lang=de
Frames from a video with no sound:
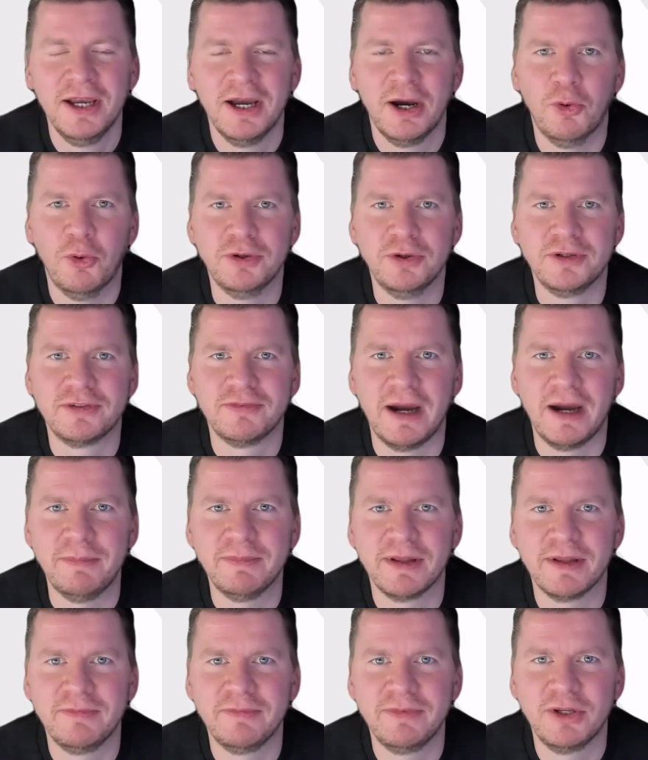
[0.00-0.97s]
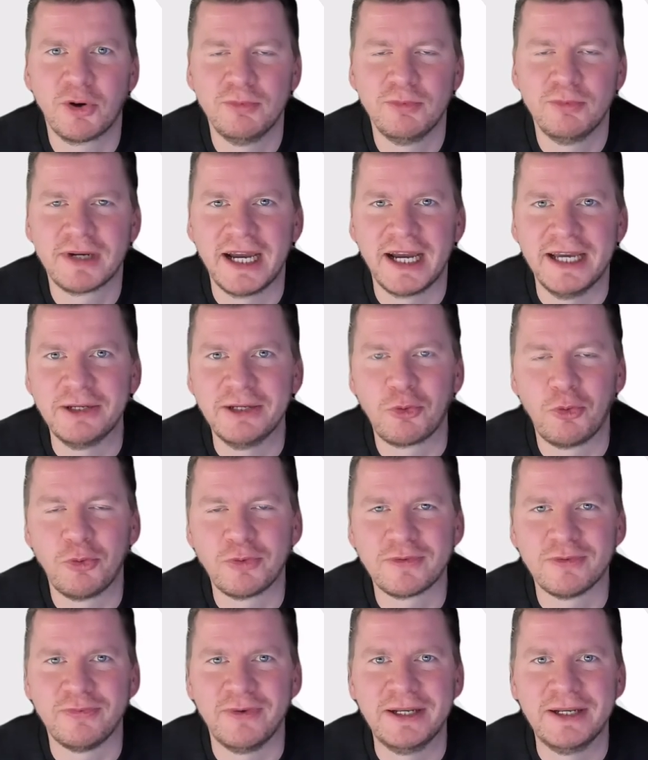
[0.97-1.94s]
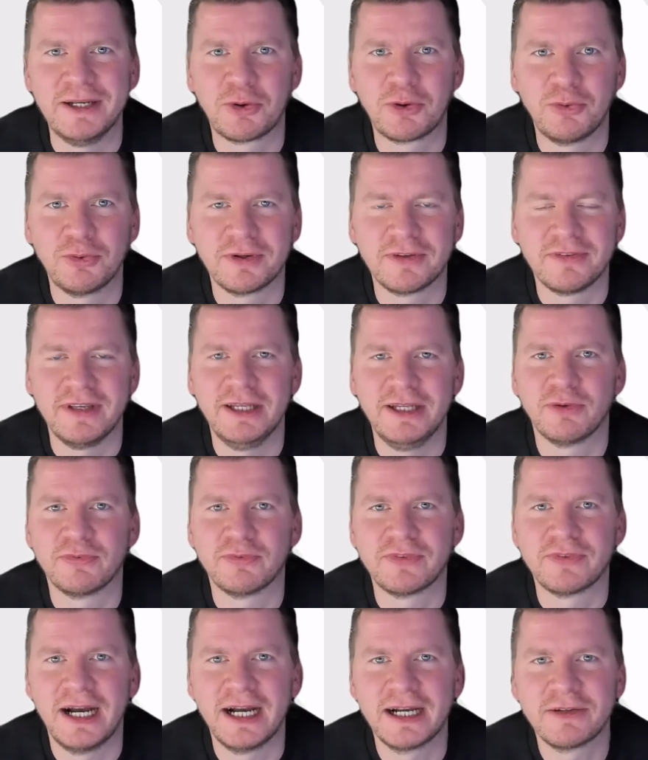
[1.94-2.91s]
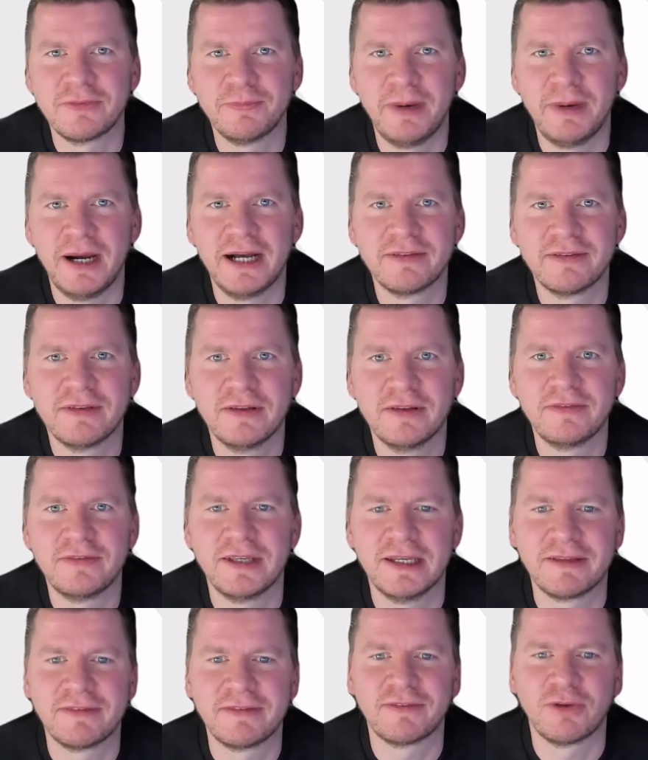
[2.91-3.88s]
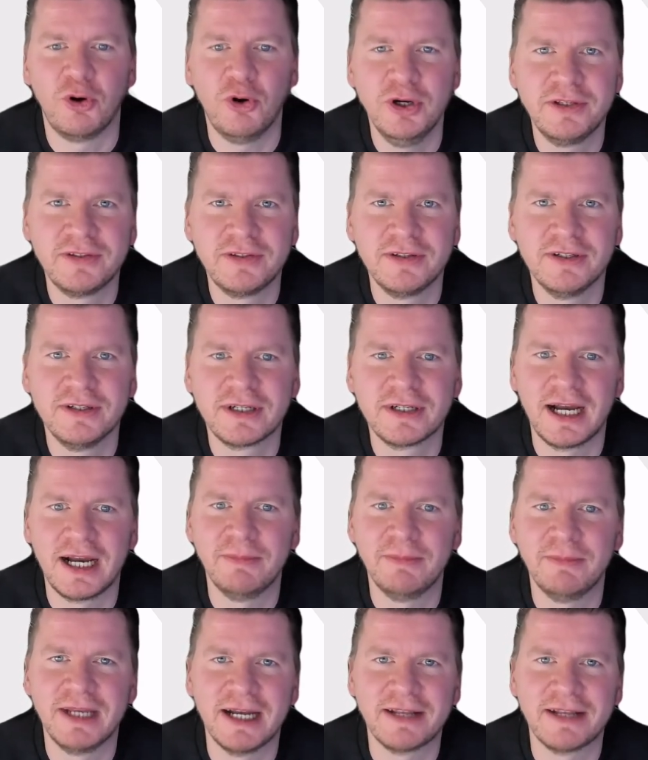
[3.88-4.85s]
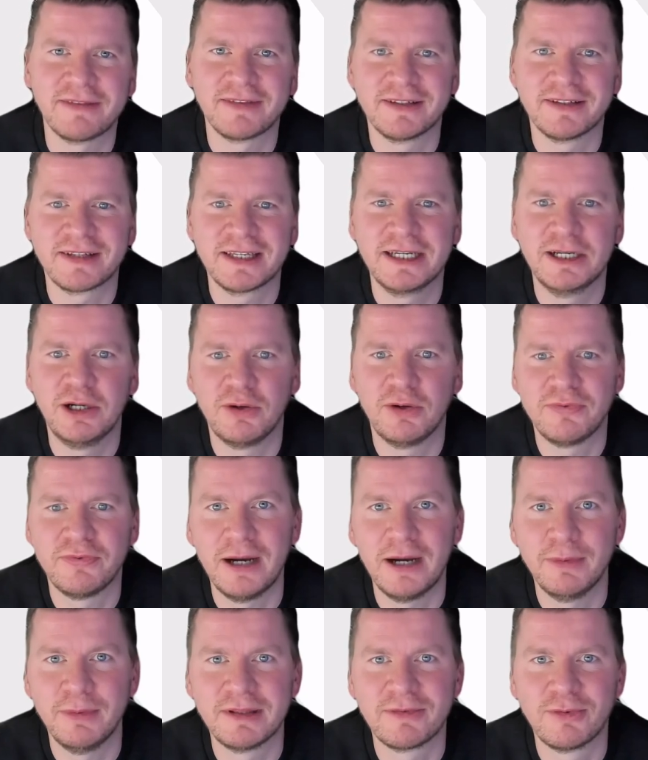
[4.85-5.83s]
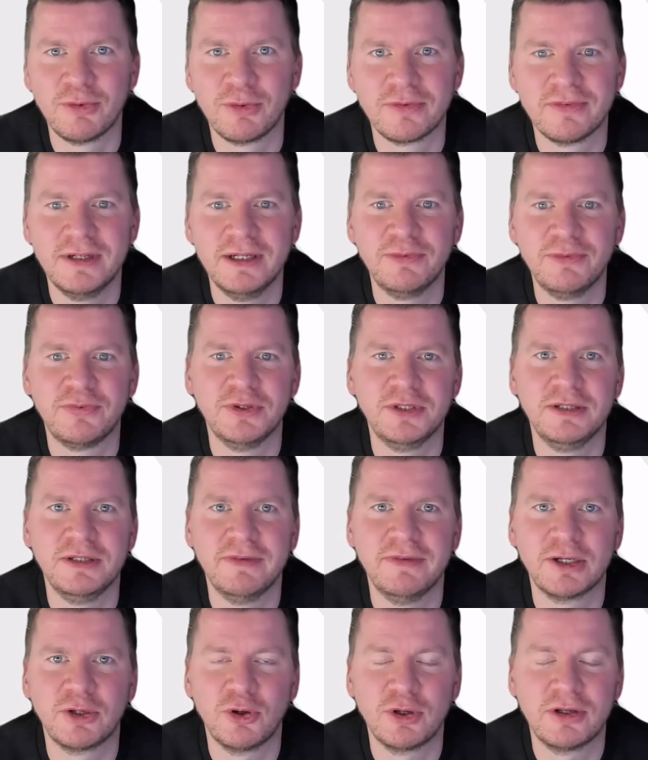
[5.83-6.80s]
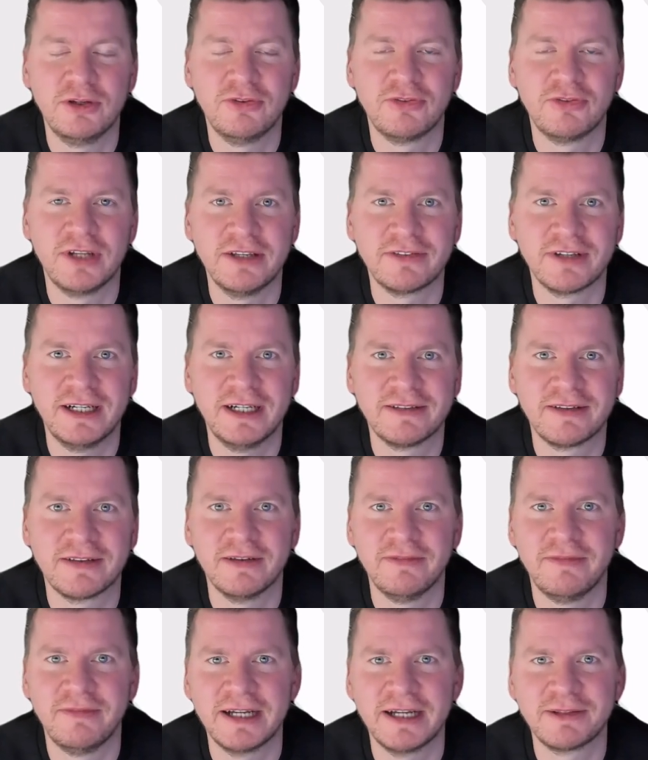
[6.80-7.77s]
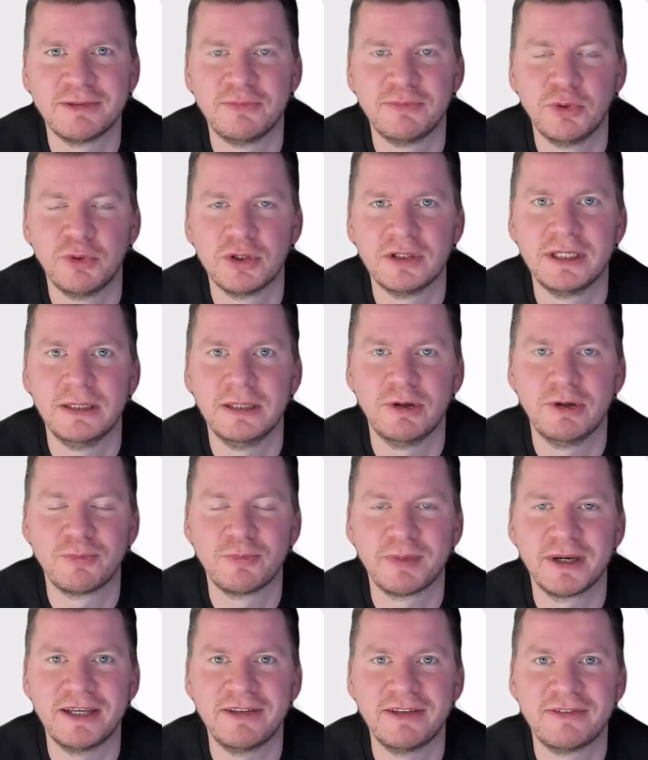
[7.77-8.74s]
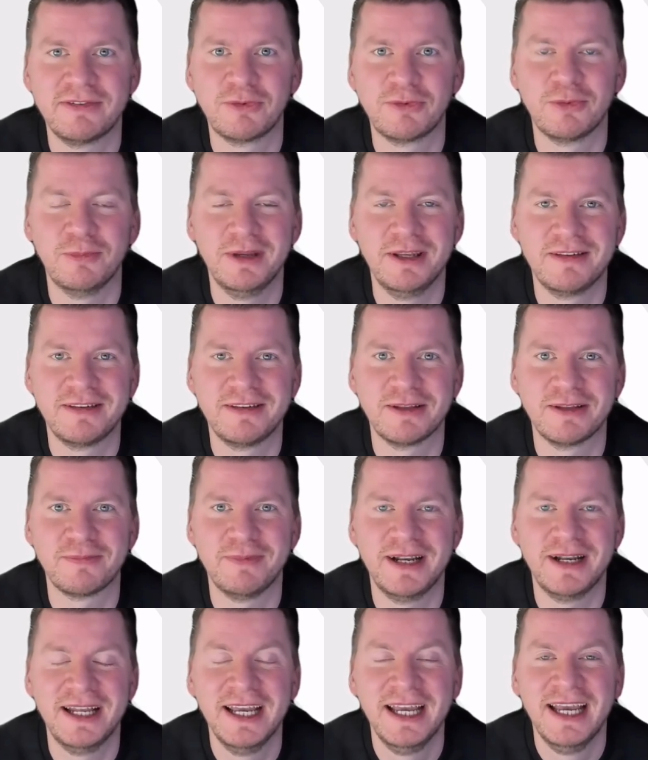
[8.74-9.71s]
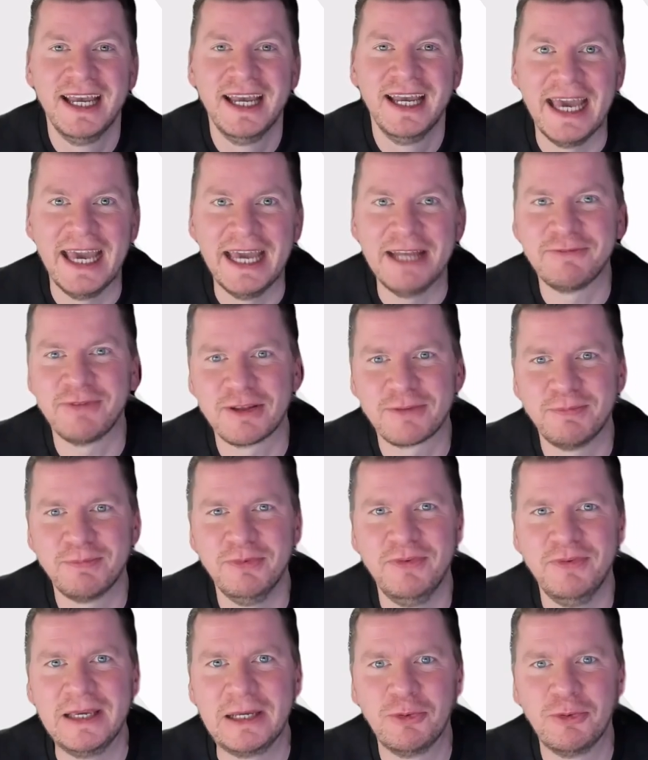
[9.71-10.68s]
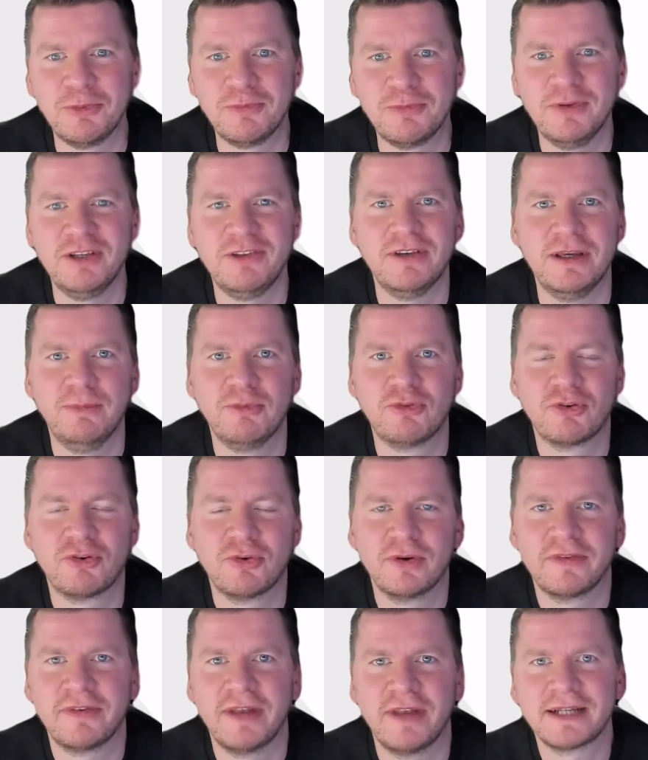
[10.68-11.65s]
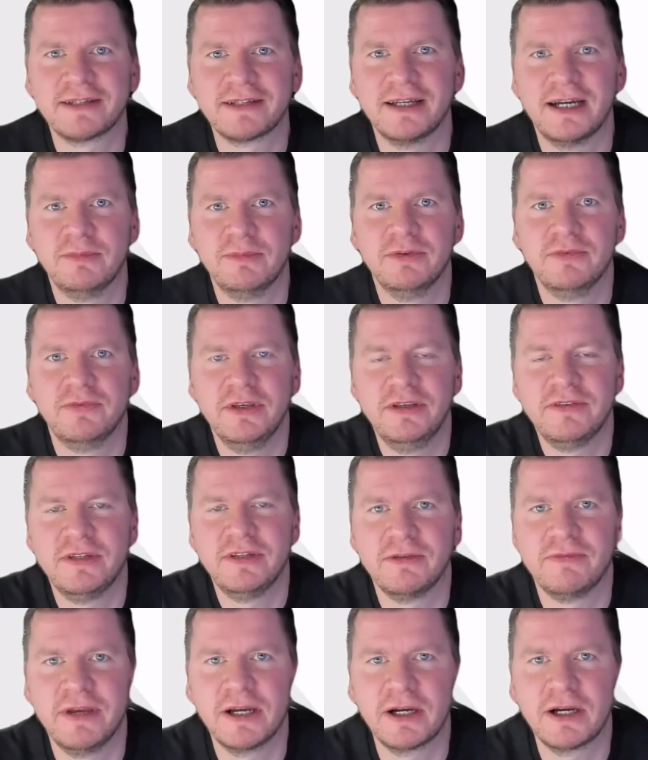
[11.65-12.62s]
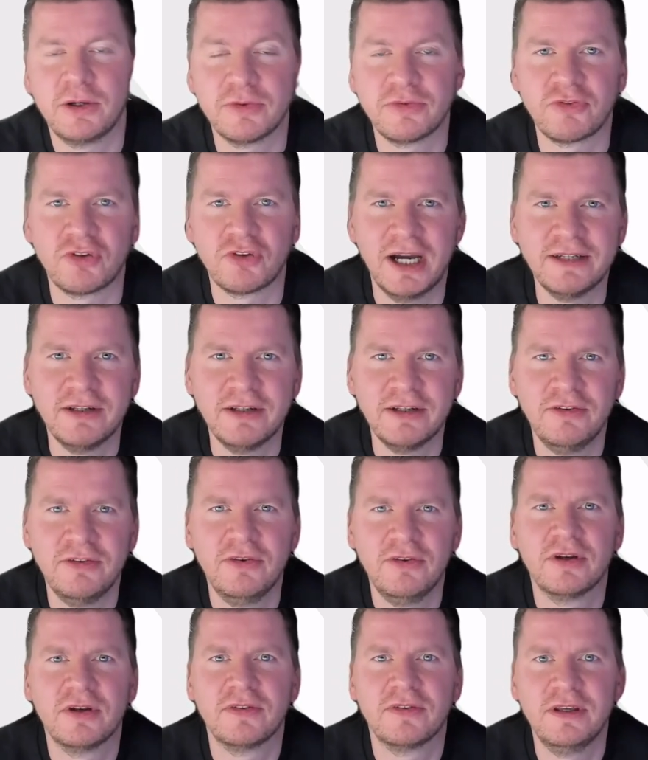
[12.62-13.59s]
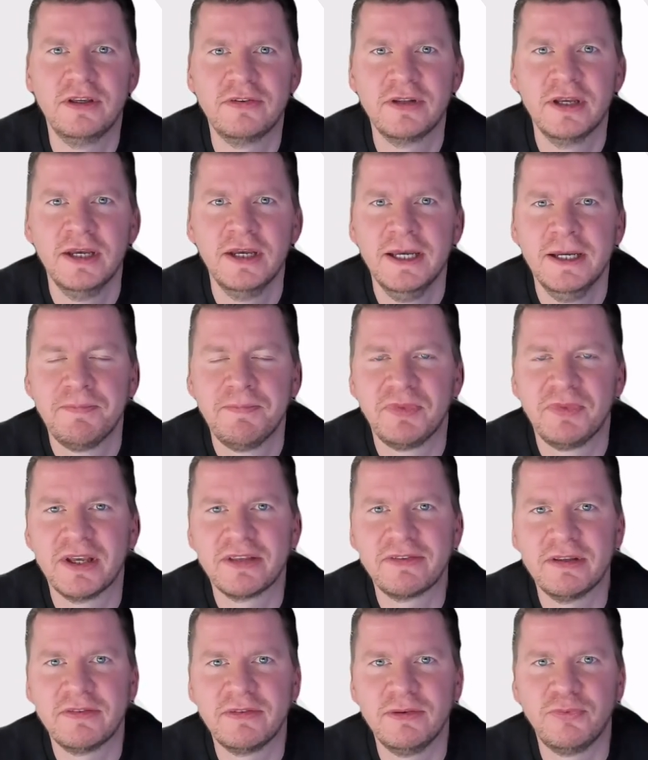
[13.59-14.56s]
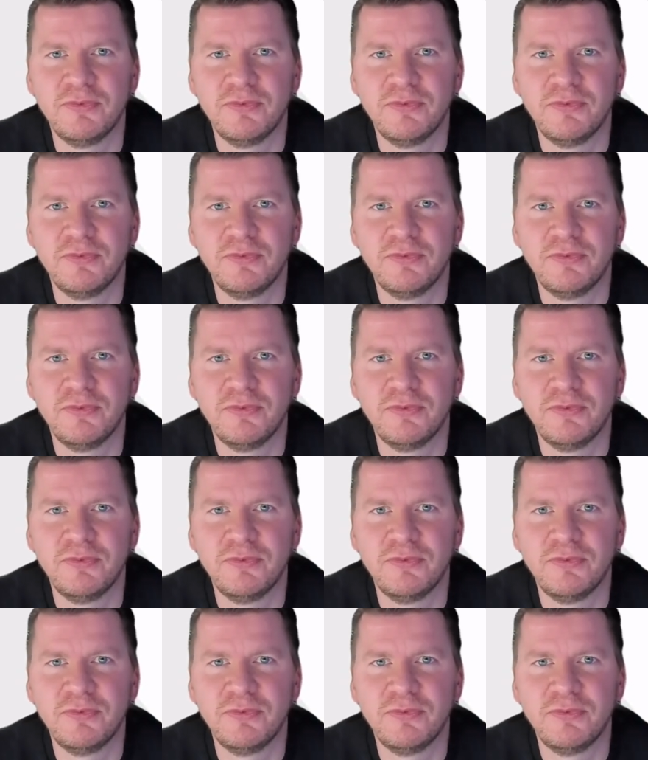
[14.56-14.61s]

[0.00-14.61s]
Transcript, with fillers: Und wir haben dann wiederum keine große Veränderung gesehen auf Tagesbasis. Jetzt heute kamen die Erstanträge auf Arbeitslosenhilfe, die waren deutlich schlechter, als das erwartet wurde. Dementsprechend zumindest jetzt mal etwas Bewegung. Und wie ich eben schon gesagt habe, wichtig wäre aus charttechnischer Sicht, dass jetzt die